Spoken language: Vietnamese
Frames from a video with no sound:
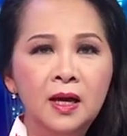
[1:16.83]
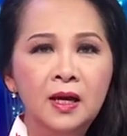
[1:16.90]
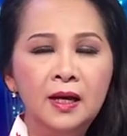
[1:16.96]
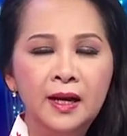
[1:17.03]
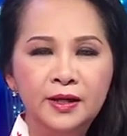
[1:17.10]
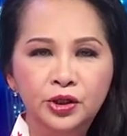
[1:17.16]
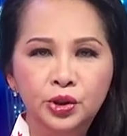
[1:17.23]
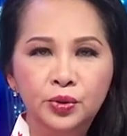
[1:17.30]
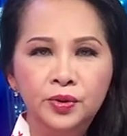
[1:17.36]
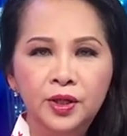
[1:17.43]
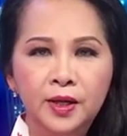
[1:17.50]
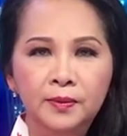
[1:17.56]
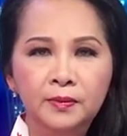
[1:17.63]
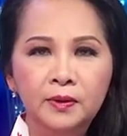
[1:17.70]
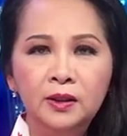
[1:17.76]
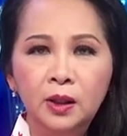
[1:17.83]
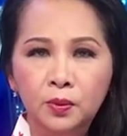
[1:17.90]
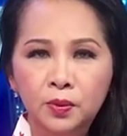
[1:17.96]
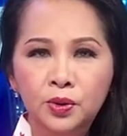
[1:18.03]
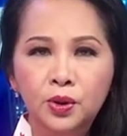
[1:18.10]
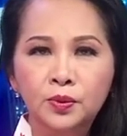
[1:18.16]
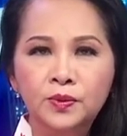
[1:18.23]
là chủ nhiệm Tổng
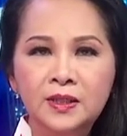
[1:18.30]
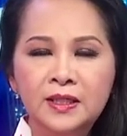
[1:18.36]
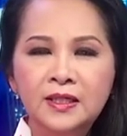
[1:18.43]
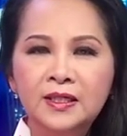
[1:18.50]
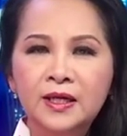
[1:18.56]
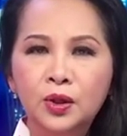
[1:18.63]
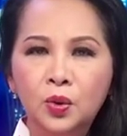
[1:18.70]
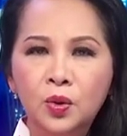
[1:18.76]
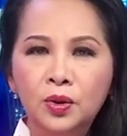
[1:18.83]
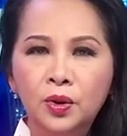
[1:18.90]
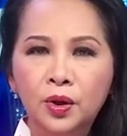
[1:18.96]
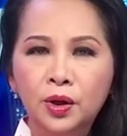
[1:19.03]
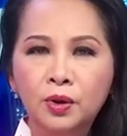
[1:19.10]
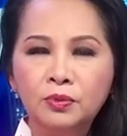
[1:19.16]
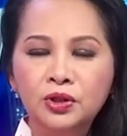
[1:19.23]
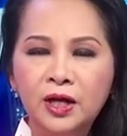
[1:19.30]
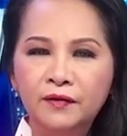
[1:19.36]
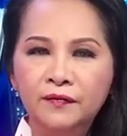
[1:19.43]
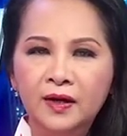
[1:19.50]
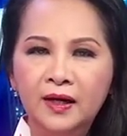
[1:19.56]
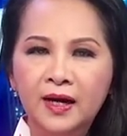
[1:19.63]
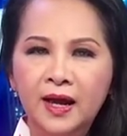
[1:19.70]
cục Chính trị Quân đội Cộng sản
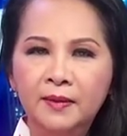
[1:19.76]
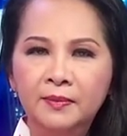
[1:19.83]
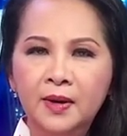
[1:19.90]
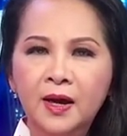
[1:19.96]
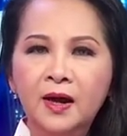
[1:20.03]
Việt Nam